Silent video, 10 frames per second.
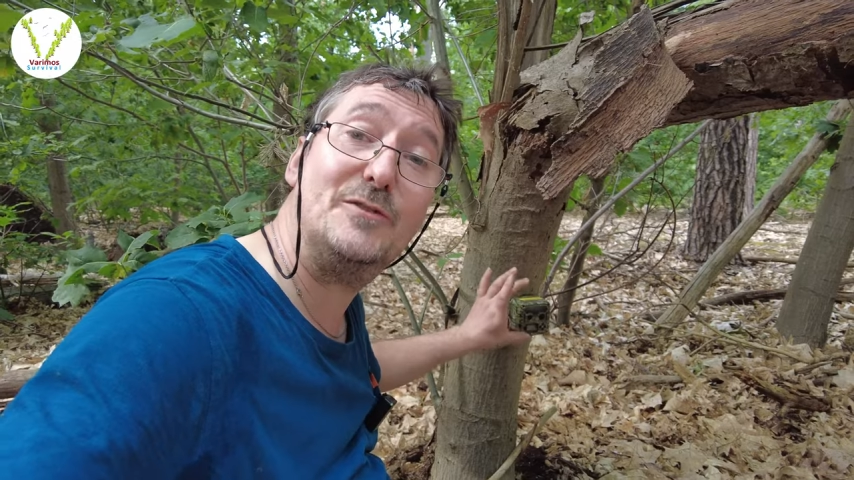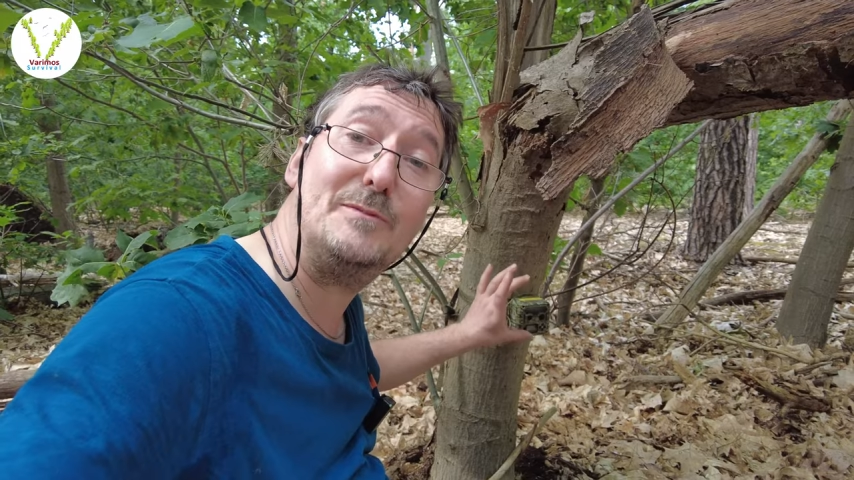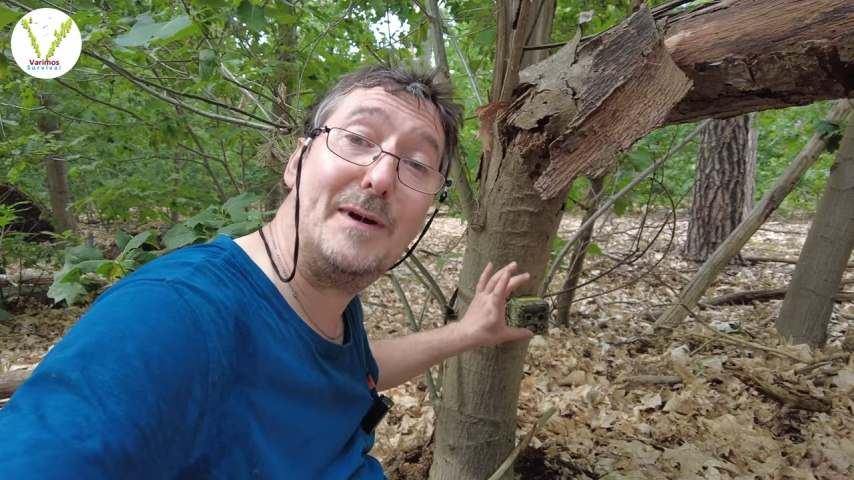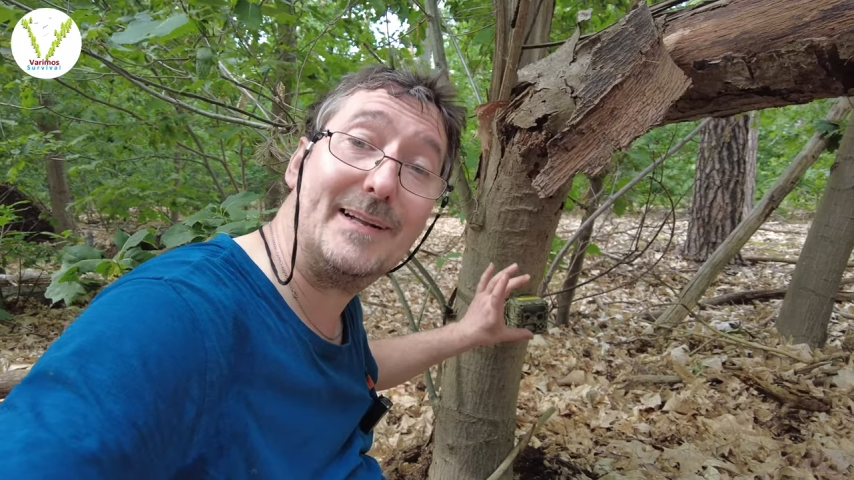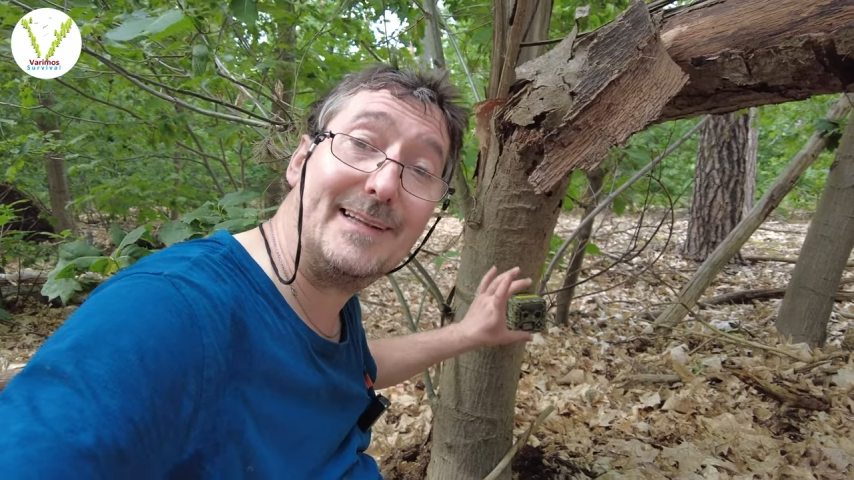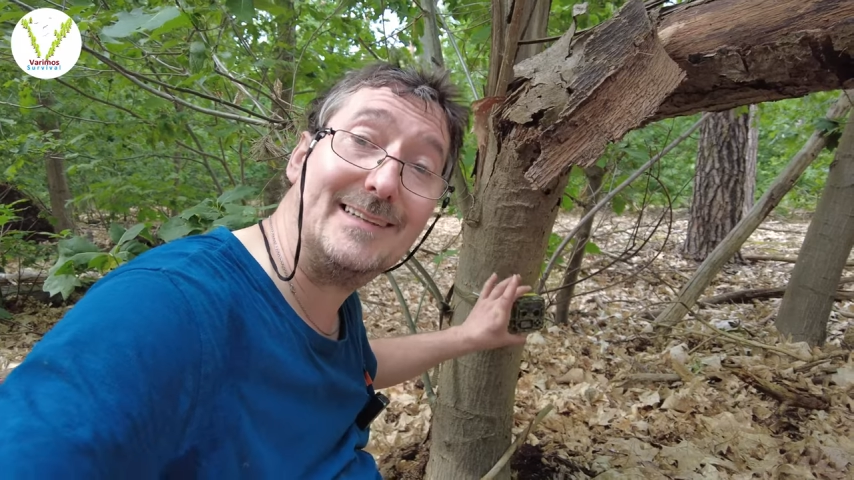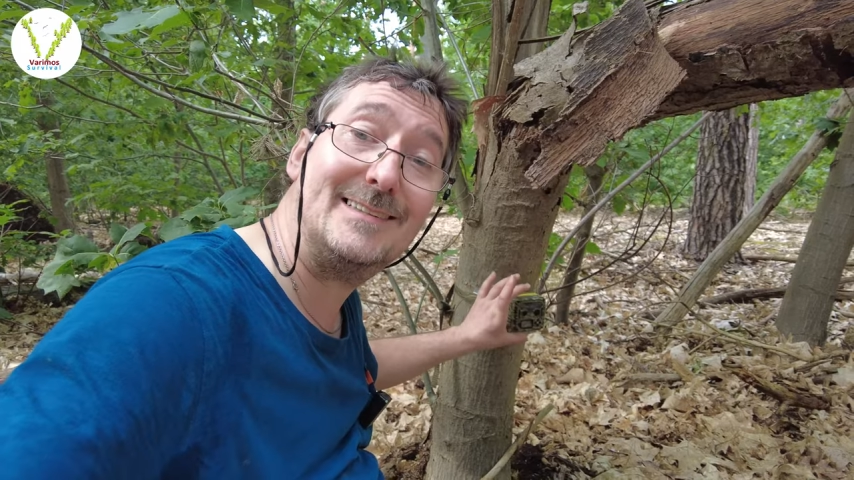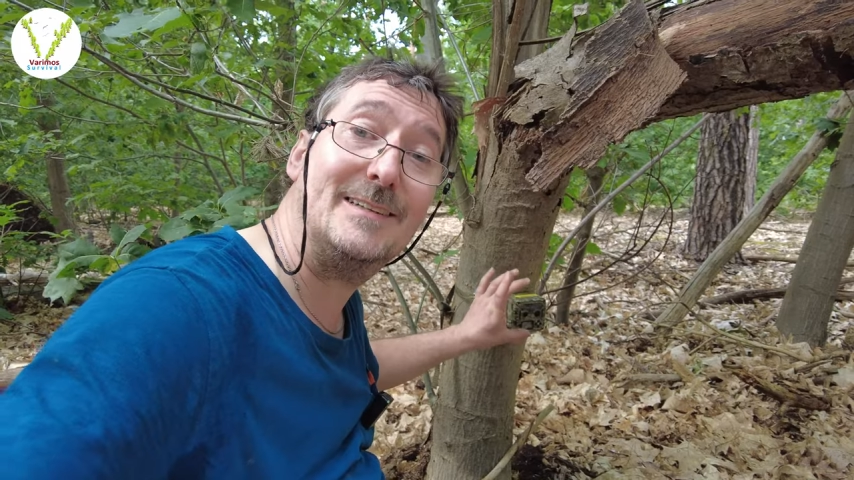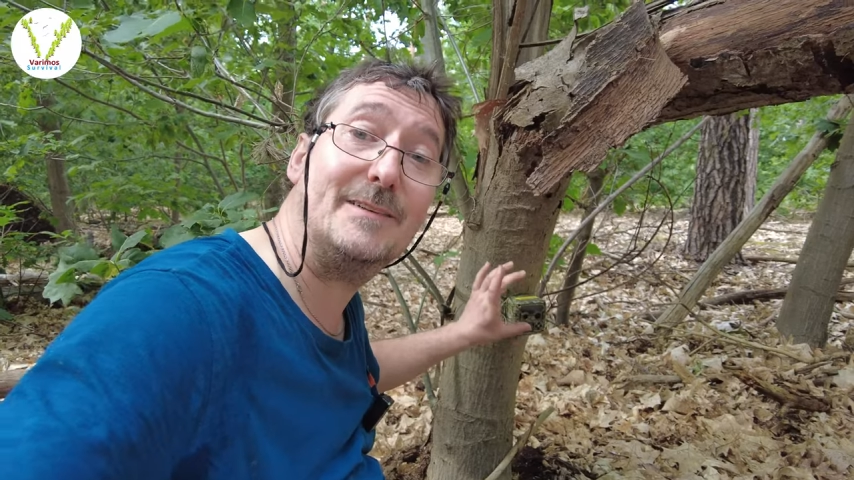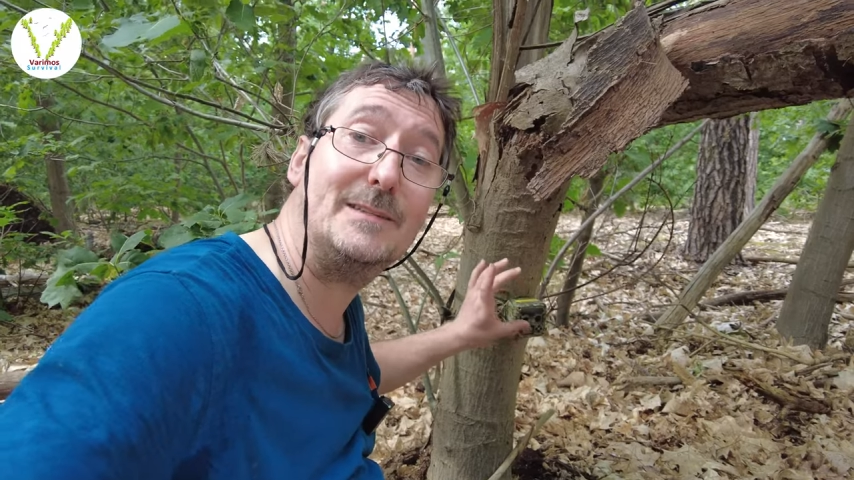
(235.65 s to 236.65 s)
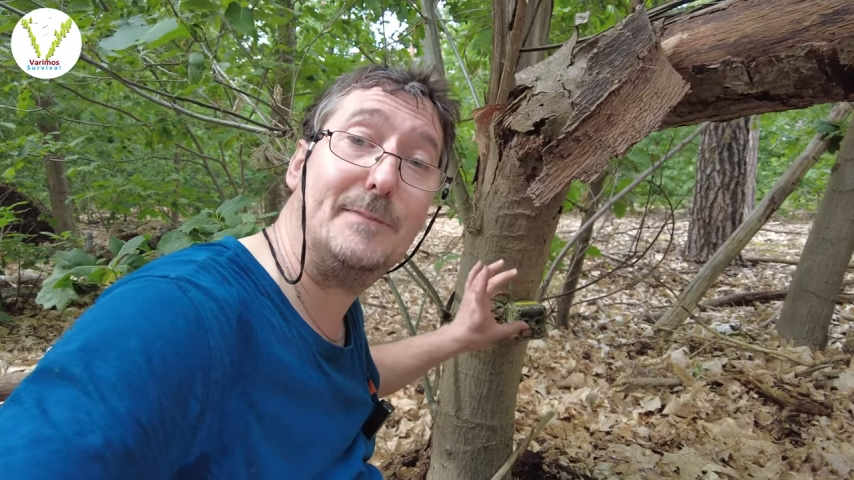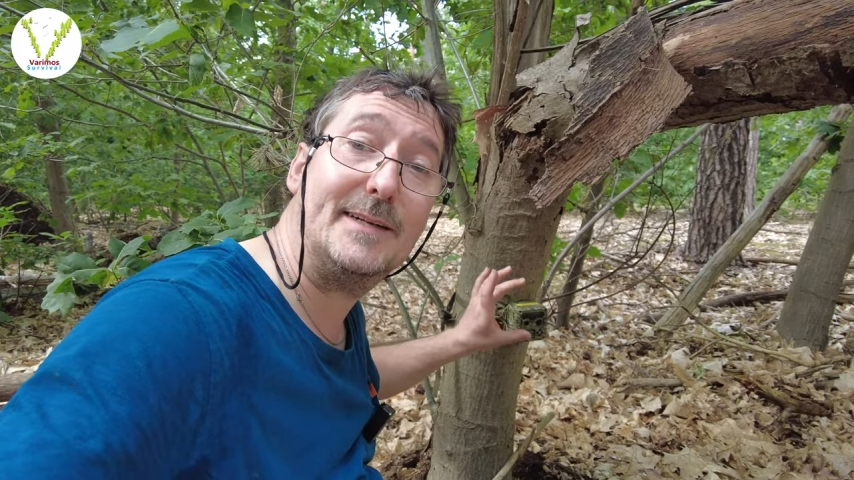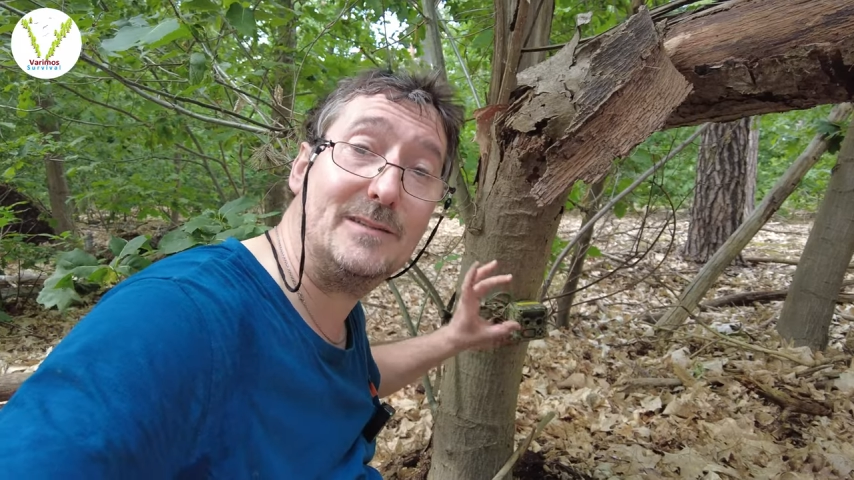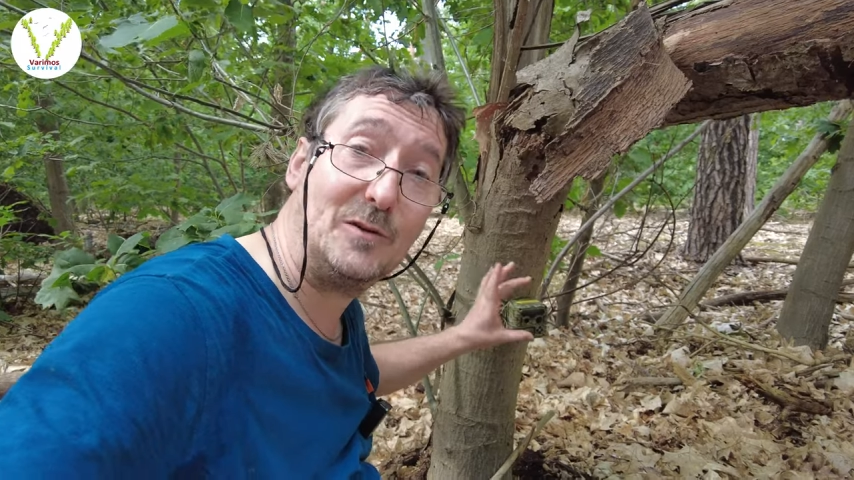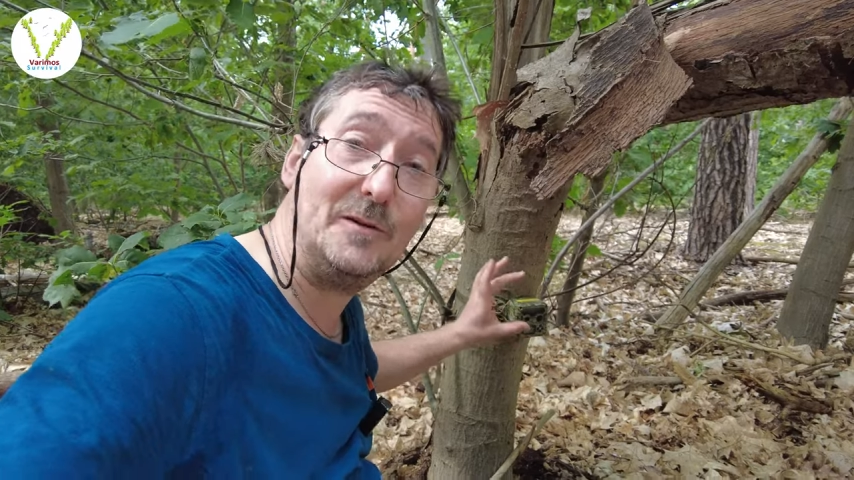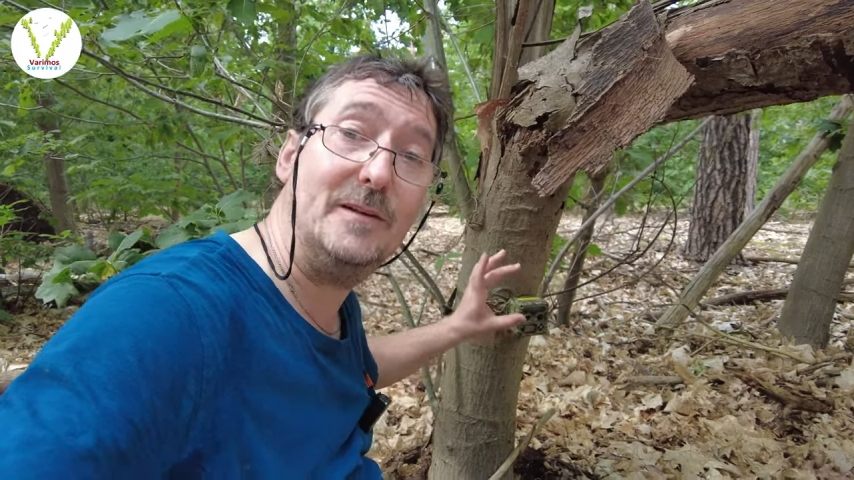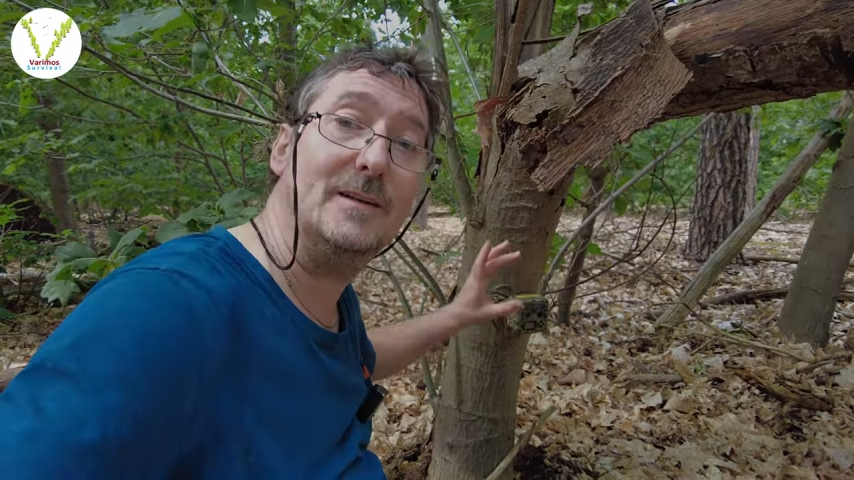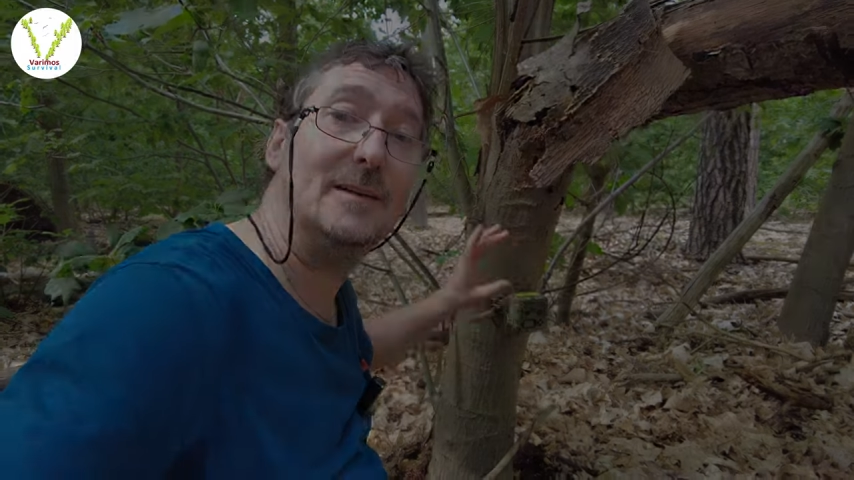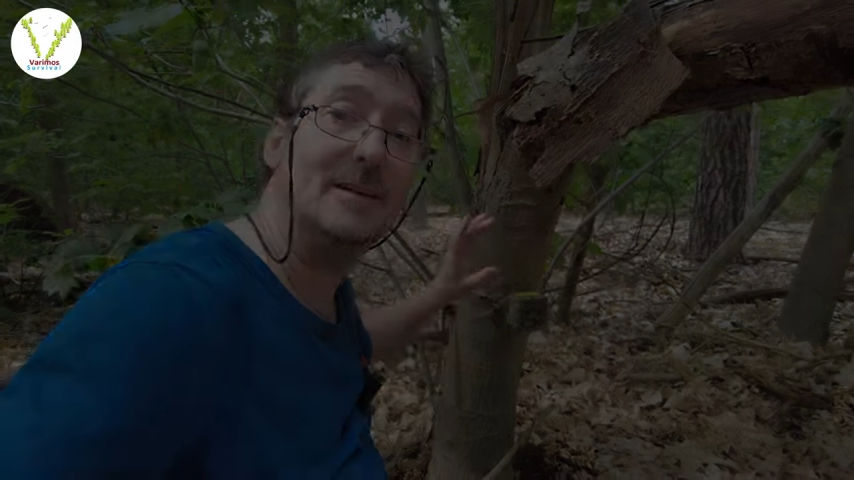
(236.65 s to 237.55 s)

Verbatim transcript: und sie macht das, was sie machen soll.